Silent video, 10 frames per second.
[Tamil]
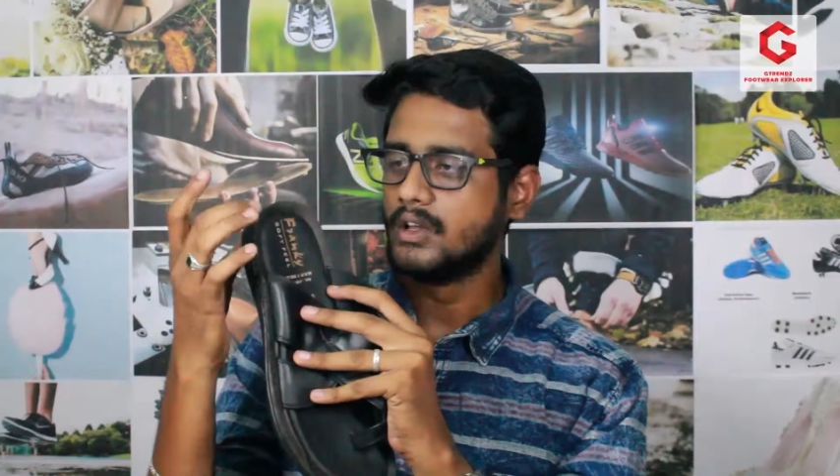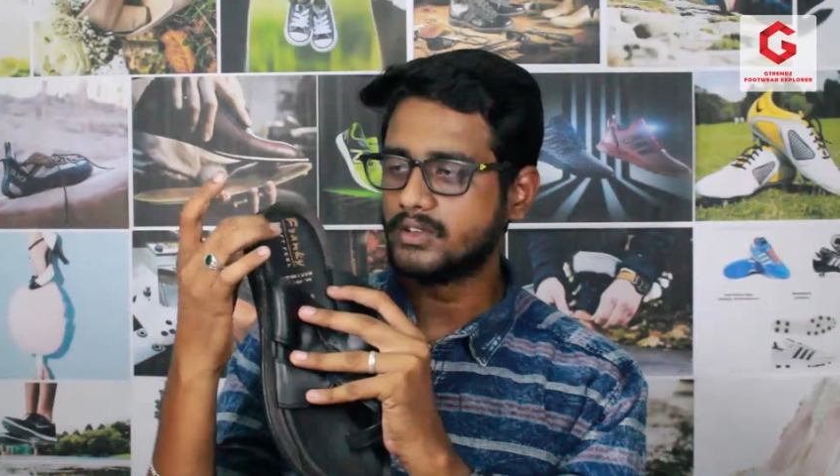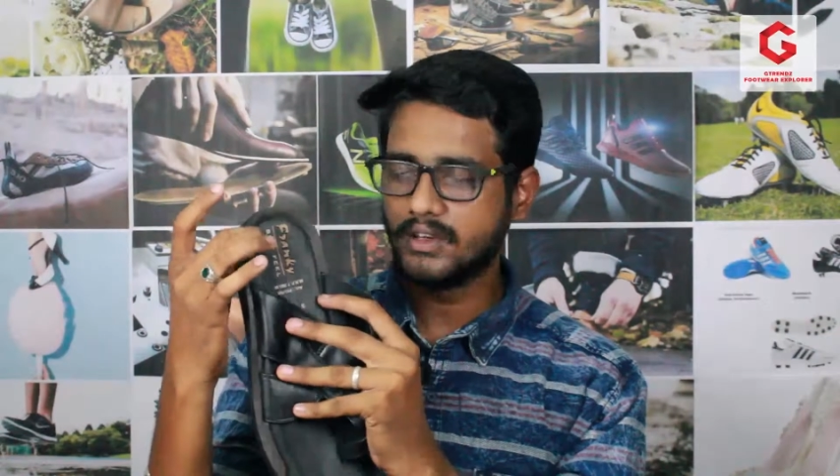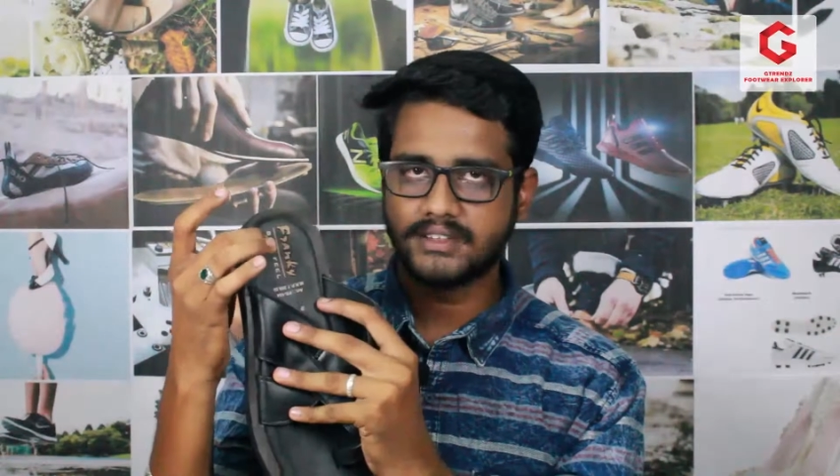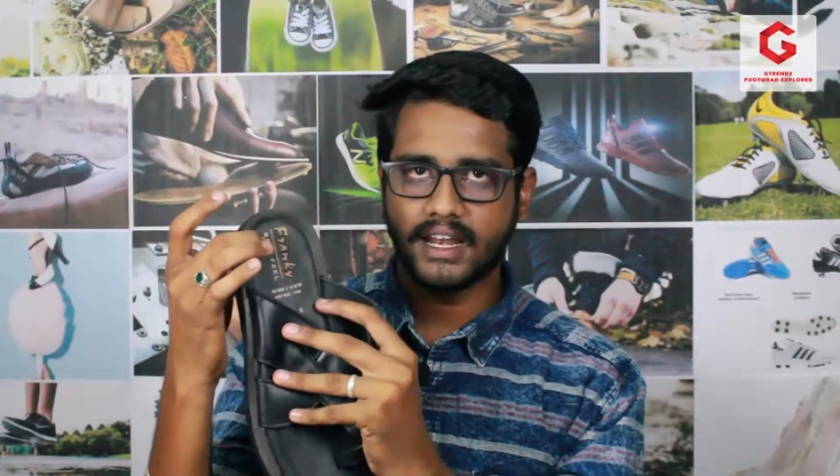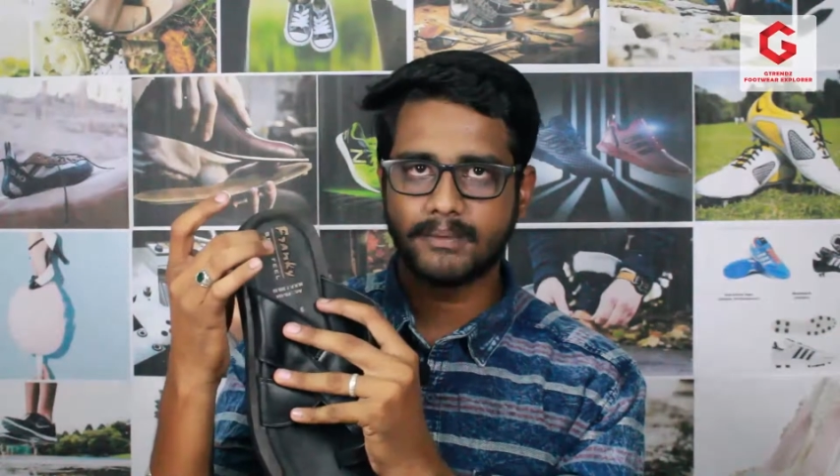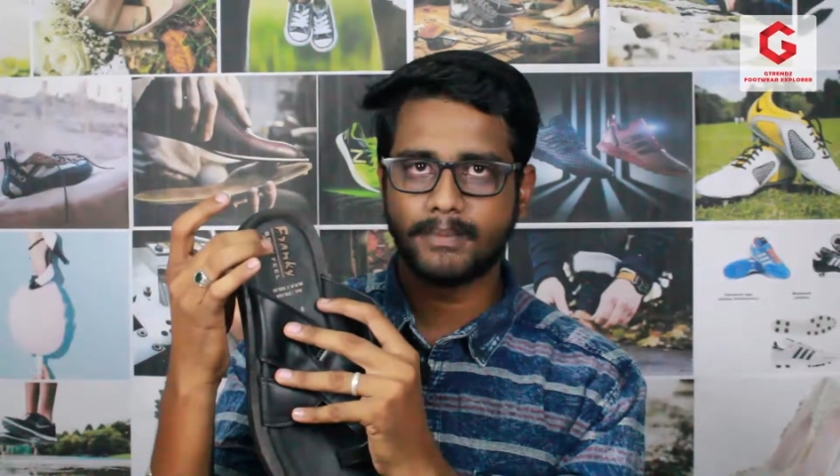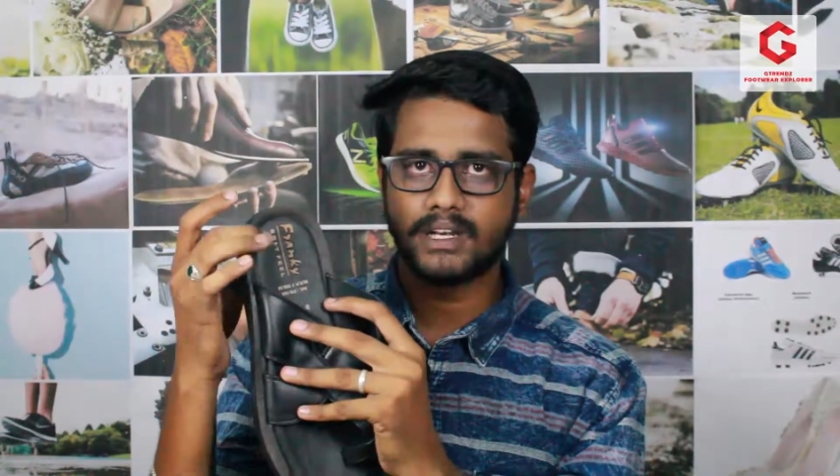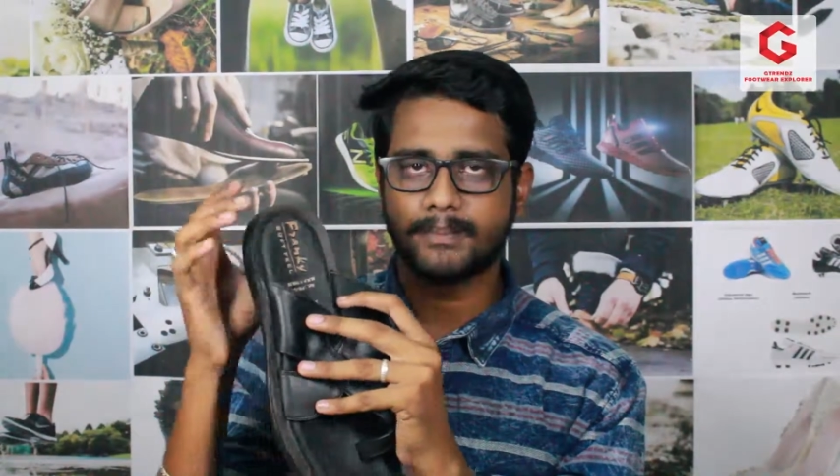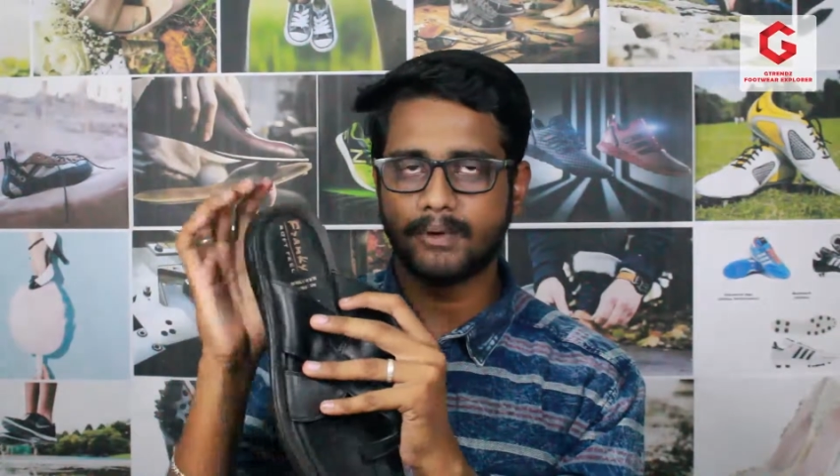ஸோ இது
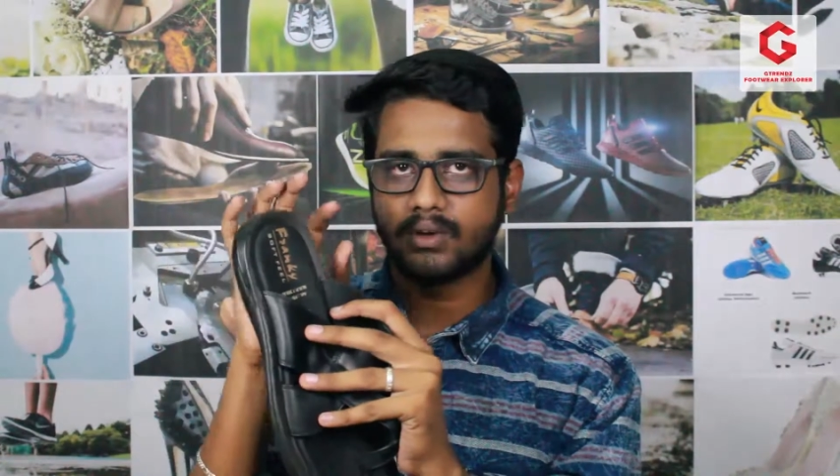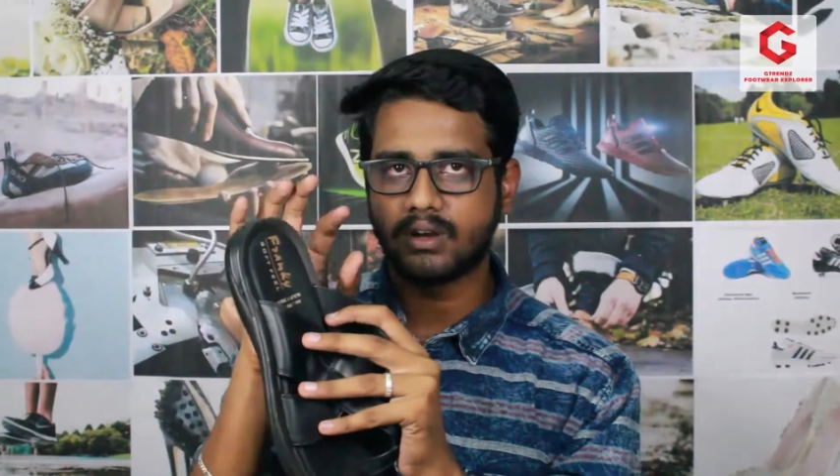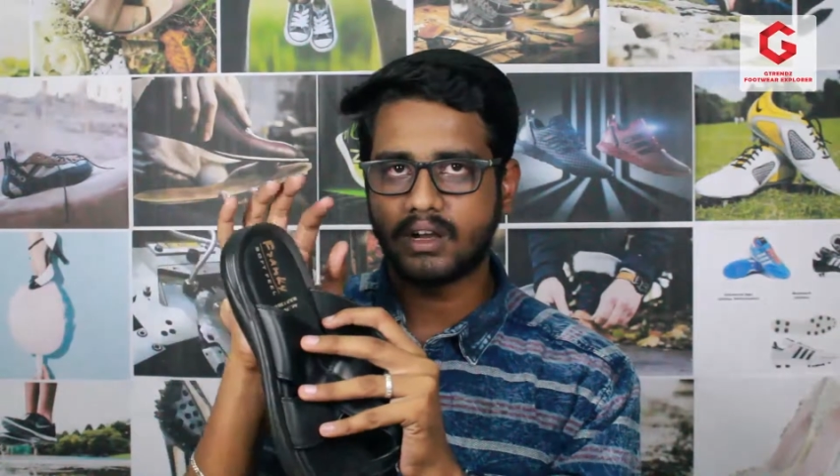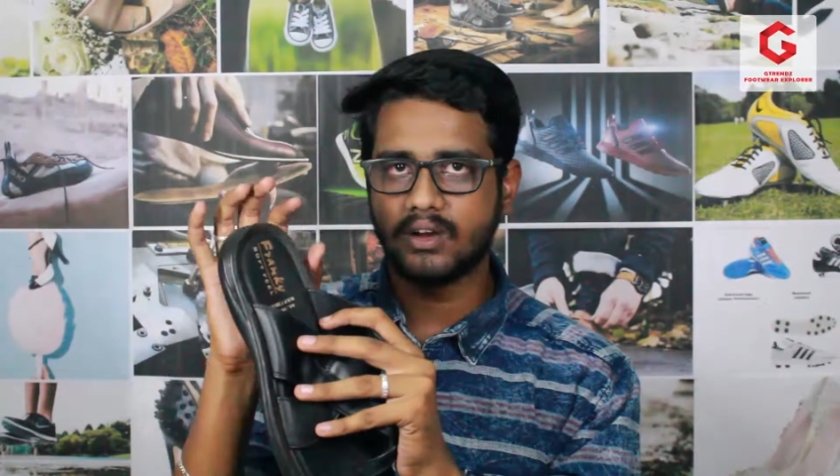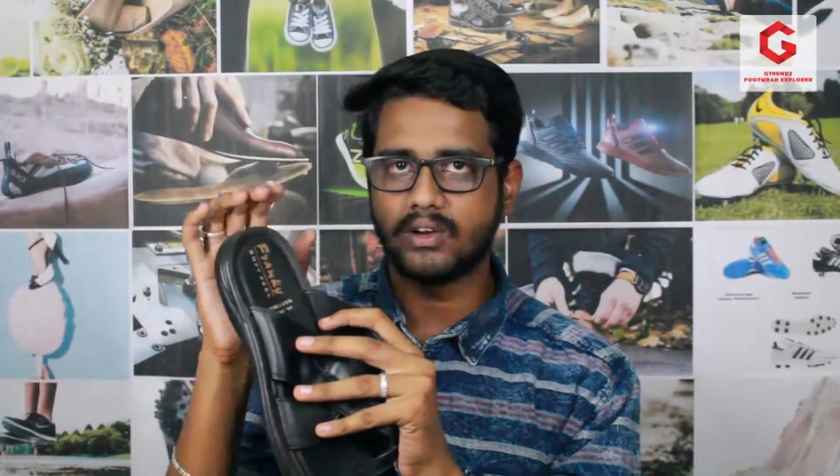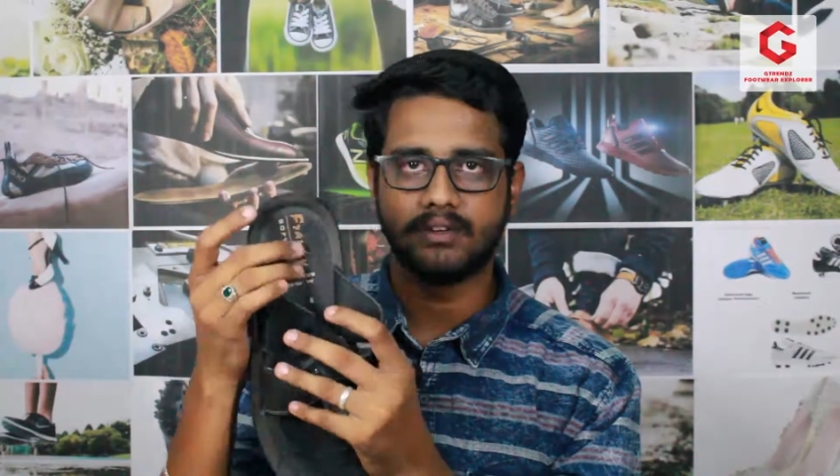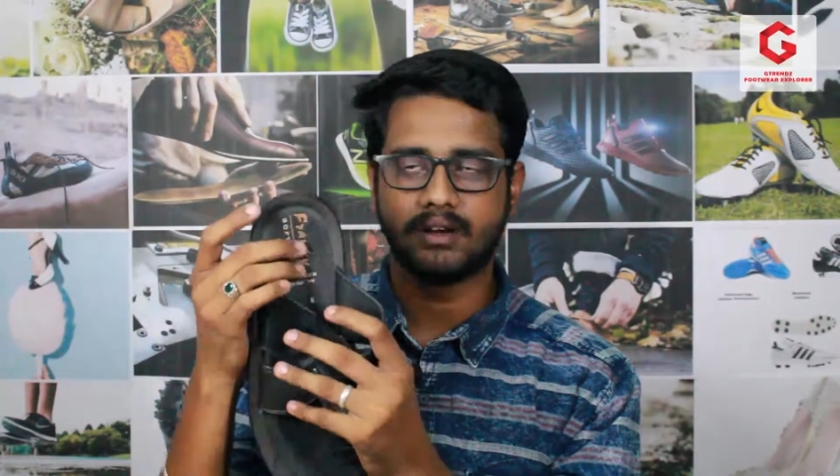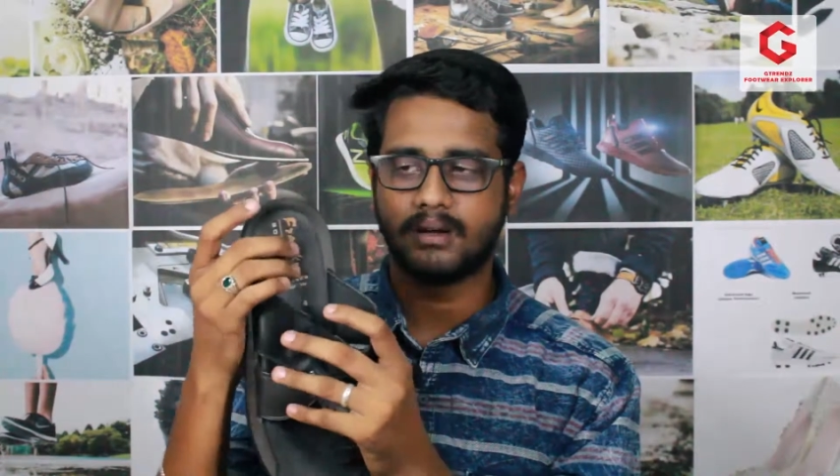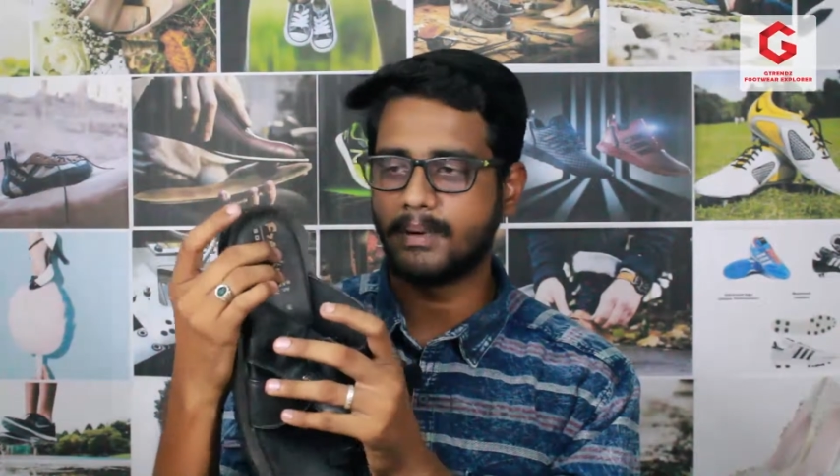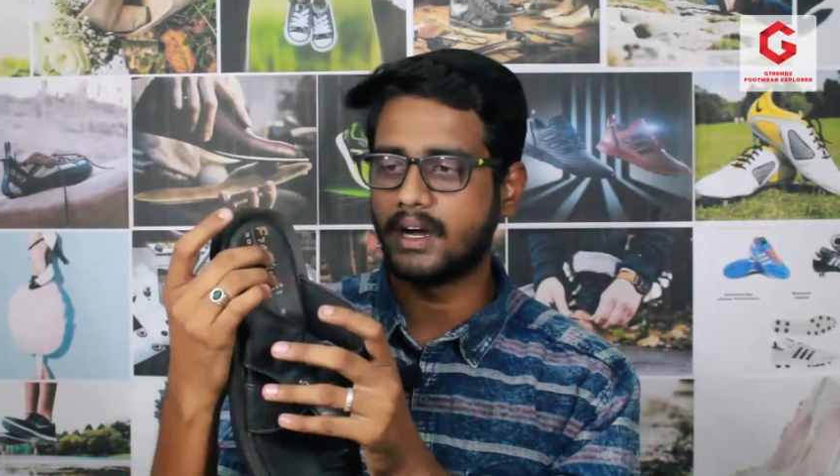செலக்ட் பண்ணுறப்போ உங்கள்
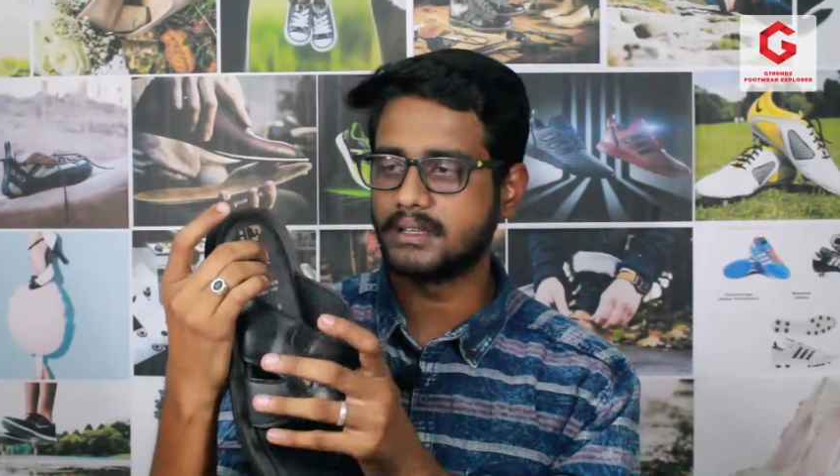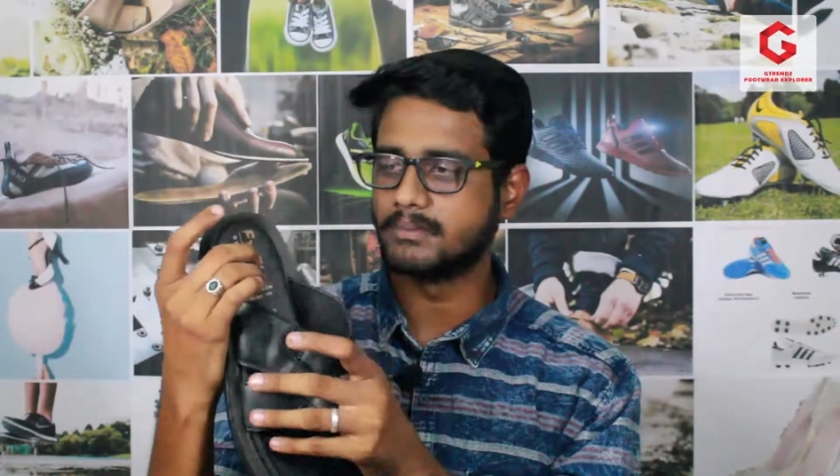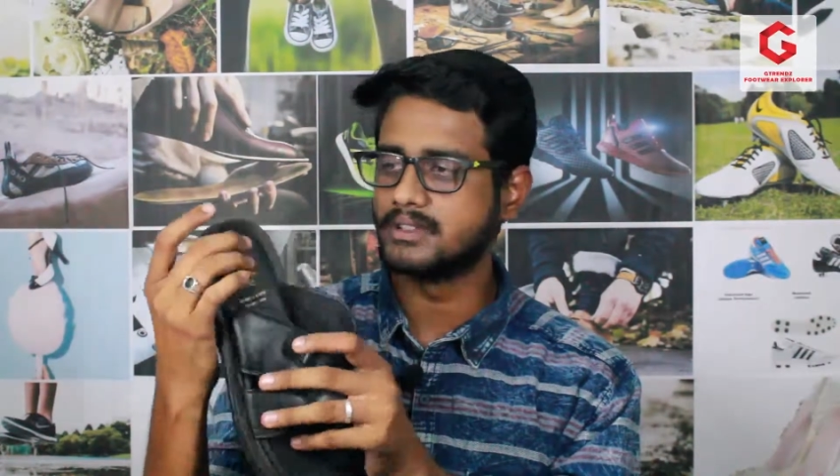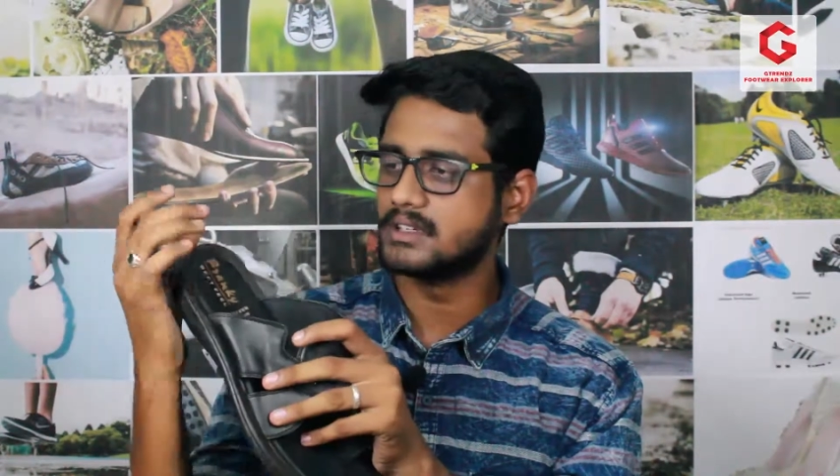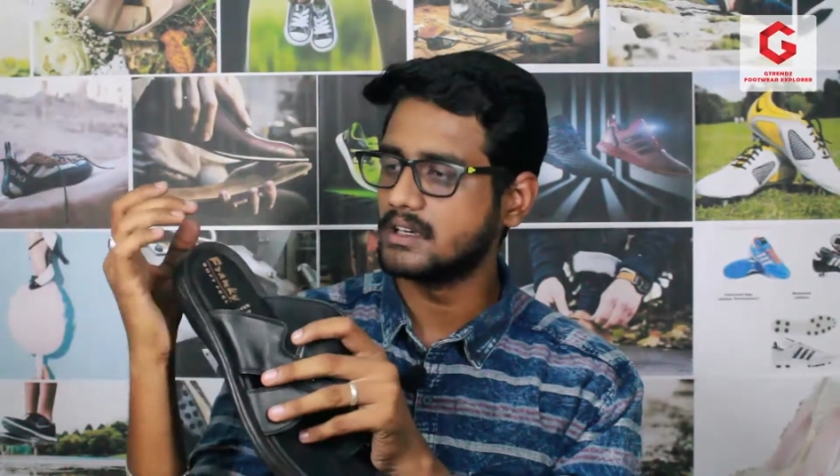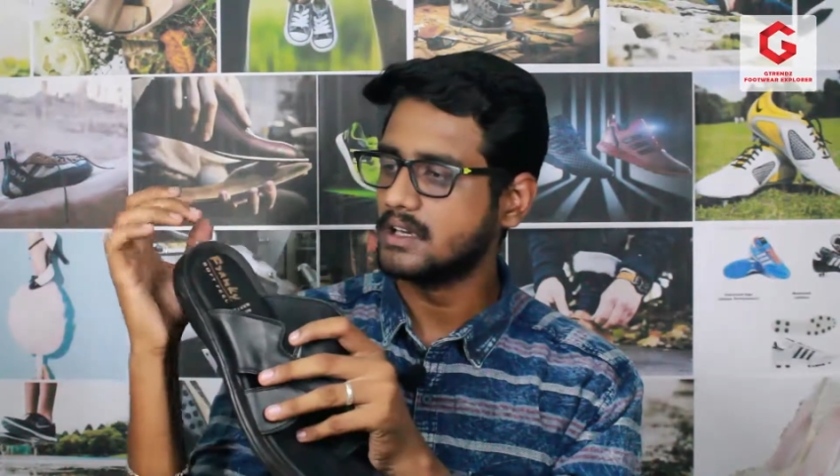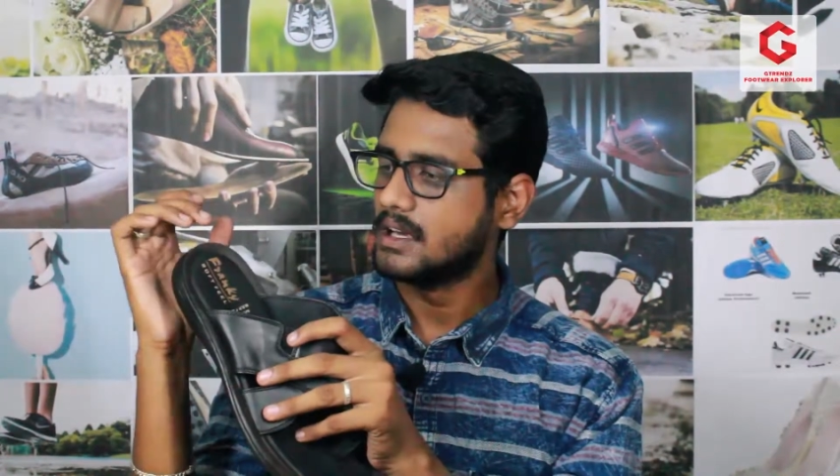காலோட பாதம் வந்து